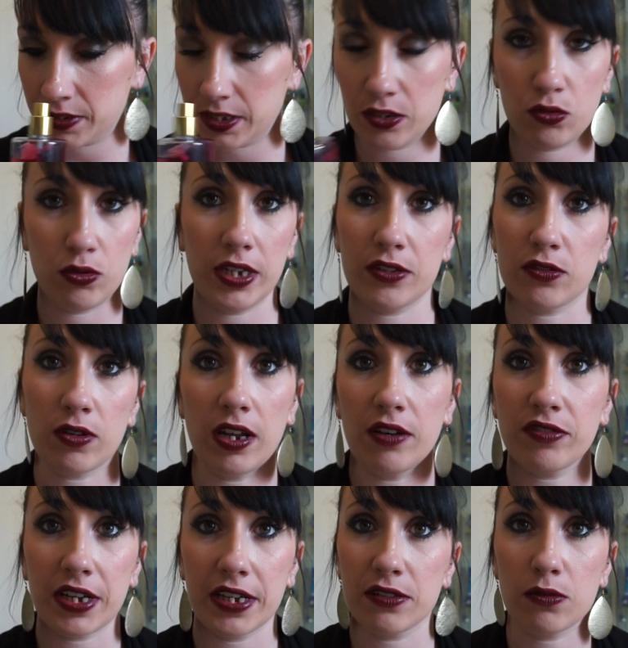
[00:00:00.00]
Et celui-là ils sont la
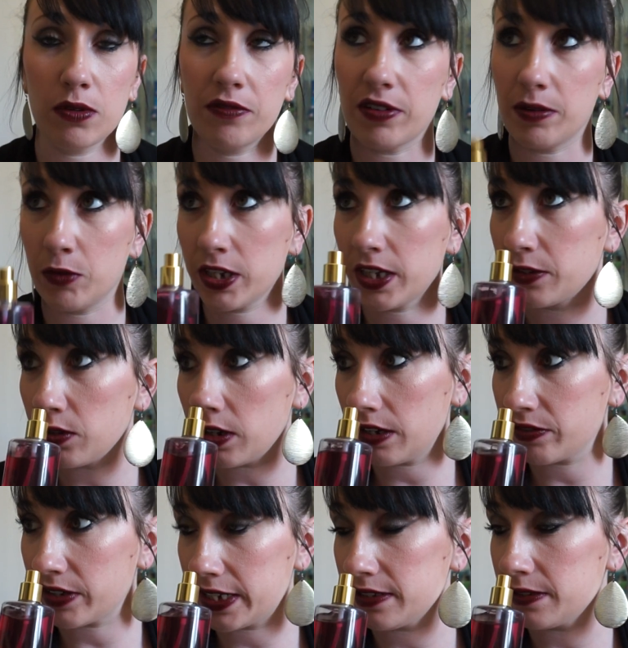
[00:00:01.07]
fraise quoi. Enfin moi qui adore la
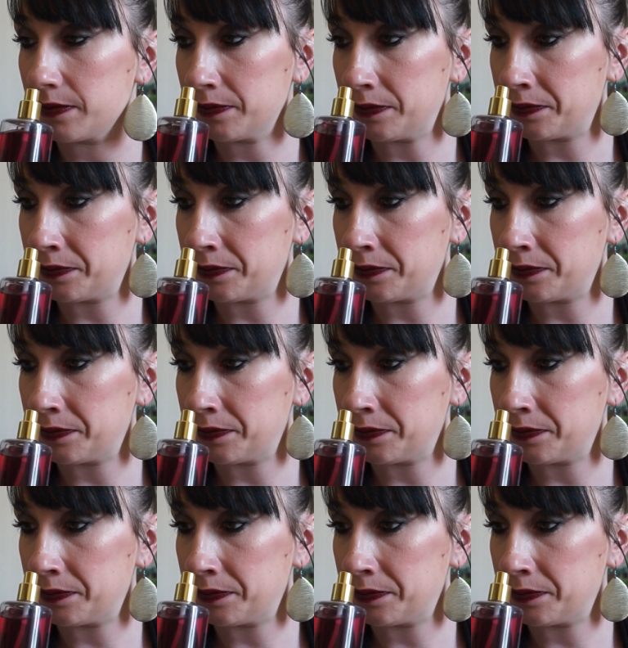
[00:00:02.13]
fraise.